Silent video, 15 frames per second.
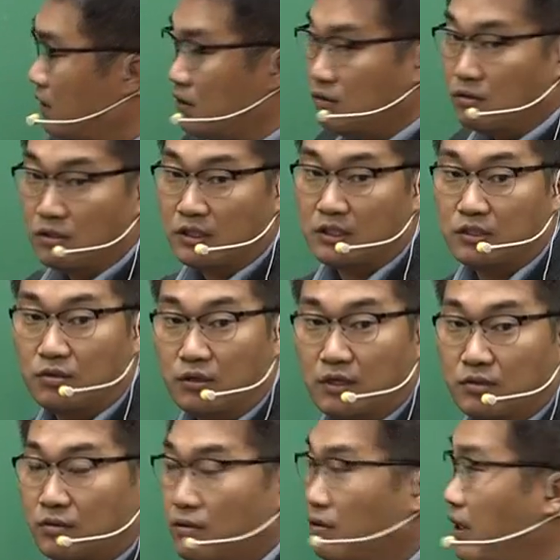그리고
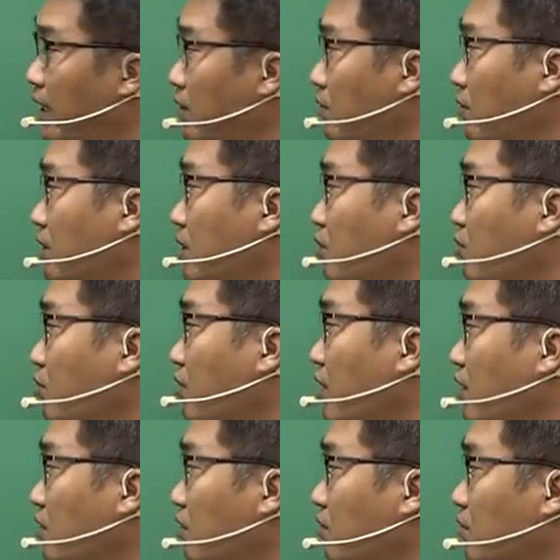기존에서도 계속 기출이
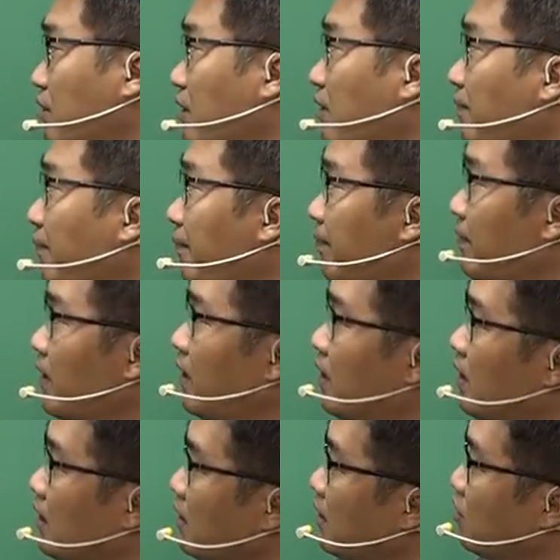됐었고요.
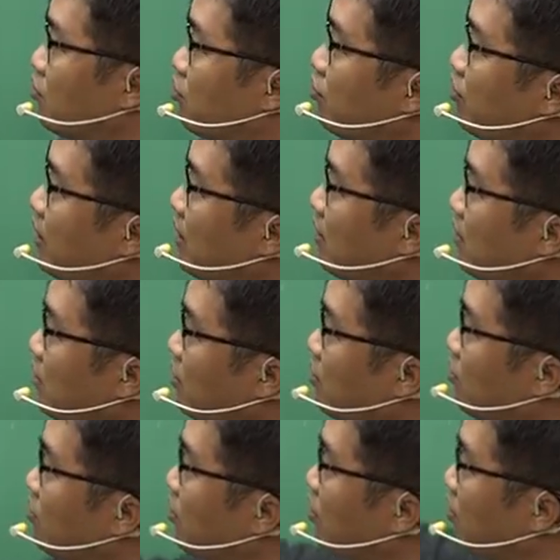중요한 건
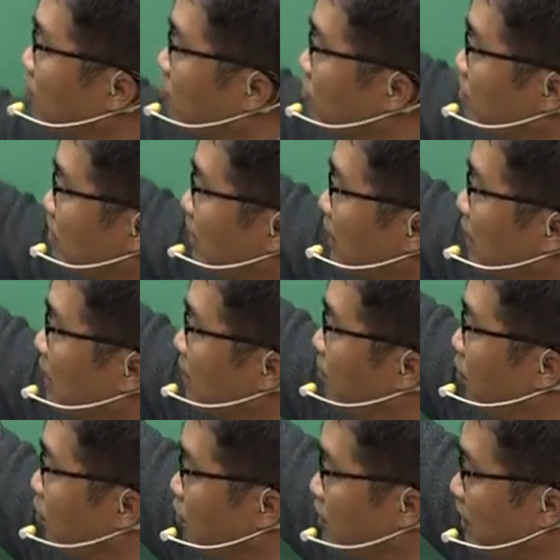결국 문제가
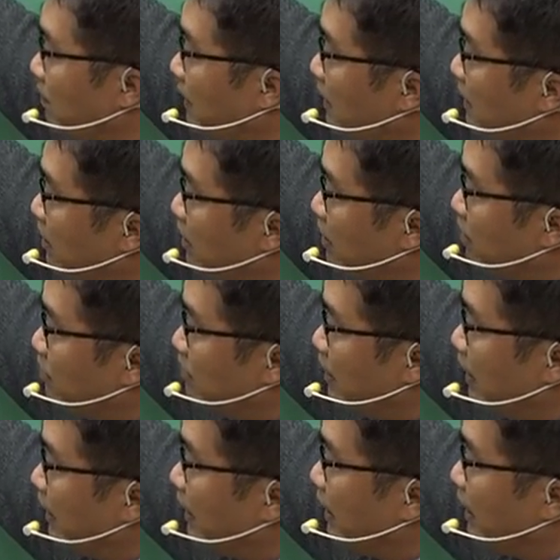복잡하기
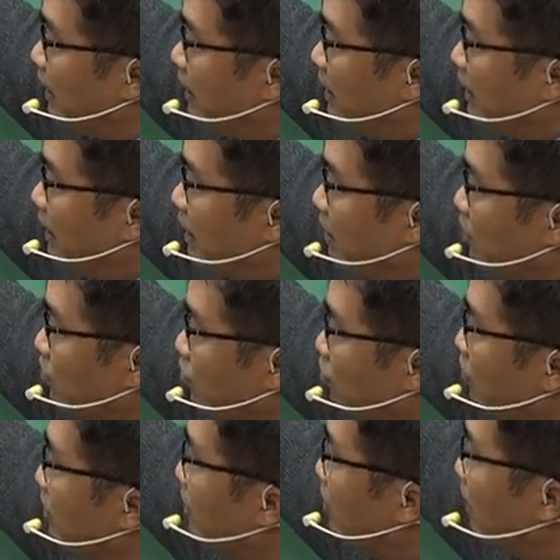때문에
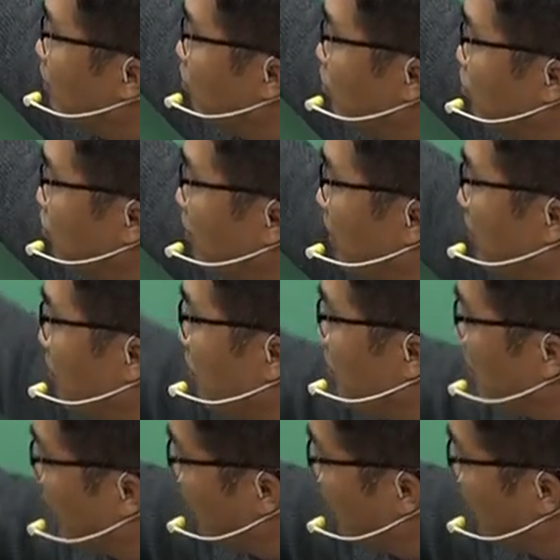유입과 유출 항목, 저